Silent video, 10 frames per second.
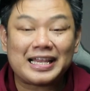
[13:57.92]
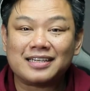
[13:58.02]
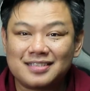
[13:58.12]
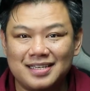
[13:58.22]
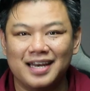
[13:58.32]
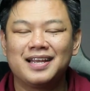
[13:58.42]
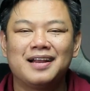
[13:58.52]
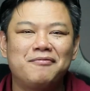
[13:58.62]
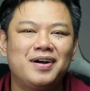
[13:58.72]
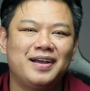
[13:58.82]
ตัดสิน
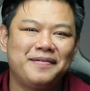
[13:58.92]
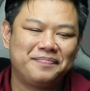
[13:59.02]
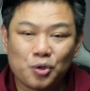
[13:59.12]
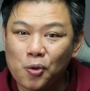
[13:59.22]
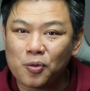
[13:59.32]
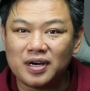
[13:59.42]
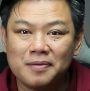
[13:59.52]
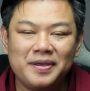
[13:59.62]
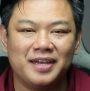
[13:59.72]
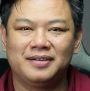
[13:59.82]
ครับว่าถูกห
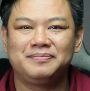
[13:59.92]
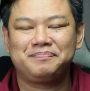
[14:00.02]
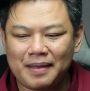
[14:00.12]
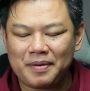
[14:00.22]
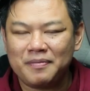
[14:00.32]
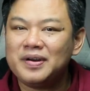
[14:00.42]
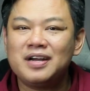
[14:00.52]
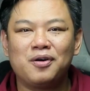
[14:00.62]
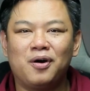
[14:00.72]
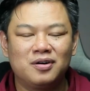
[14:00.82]
รือผิดแต่เป็น
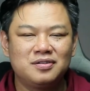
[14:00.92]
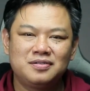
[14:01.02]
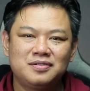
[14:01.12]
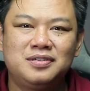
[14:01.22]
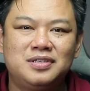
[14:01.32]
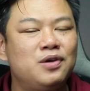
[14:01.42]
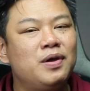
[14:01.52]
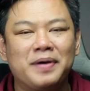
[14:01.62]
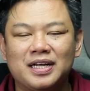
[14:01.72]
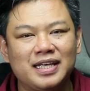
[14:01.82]
เรื่องของชี
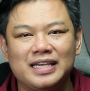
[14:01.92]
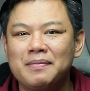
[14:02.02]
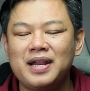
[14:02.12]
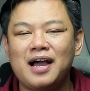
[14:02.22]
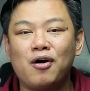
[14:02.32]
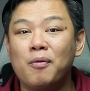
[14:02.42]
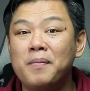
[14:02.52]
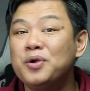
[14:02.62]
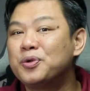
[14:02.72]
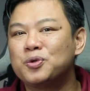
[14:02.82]
วิตปกติธรรมดาของ
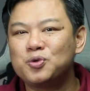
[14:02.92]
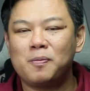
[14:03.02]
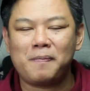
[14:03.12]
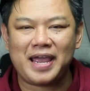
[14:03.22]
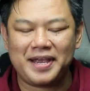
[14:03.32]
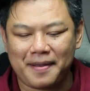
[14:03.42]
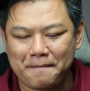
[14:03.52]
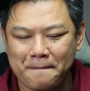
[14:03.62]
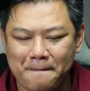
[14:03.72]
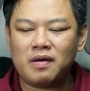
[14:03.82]
มนุษย์ทั่วๆไปครั
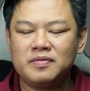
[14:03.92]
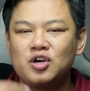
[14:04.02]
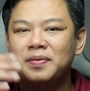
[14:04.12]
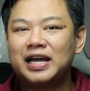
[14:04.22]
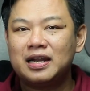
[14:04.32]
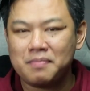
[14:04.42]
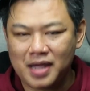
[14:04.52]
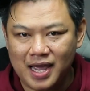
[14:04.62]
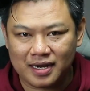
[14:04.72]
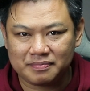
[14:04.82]
บความรับผิดชอบในการ
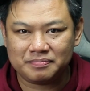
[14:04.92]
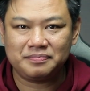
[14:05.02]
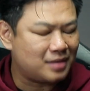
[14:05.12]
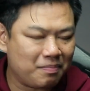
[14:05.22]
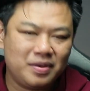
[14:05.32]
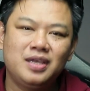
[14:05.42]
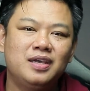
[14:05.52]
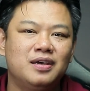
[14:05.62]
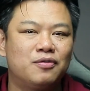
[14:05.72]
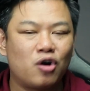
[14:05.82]
ทำนเต็ม
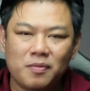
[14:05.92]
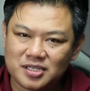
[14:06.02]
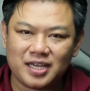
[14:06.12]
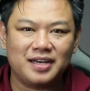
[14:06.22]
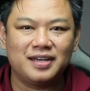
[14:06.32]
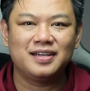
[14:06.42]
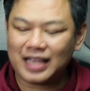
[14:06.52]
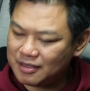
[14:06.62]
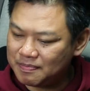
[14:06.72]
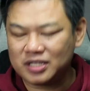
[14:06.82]
ที่ 100%
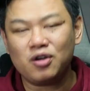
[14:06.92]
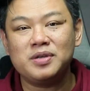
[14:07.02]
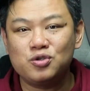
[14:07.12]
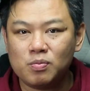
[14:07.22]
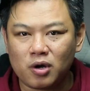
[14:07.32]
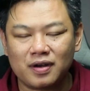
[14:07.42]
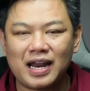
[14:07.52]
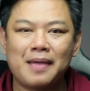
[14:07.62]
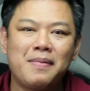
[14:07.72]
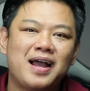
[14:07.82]
แต่มันต้องมีช่วงผ่อน
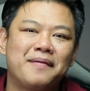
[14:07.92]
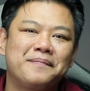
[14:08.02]
คลายบ้า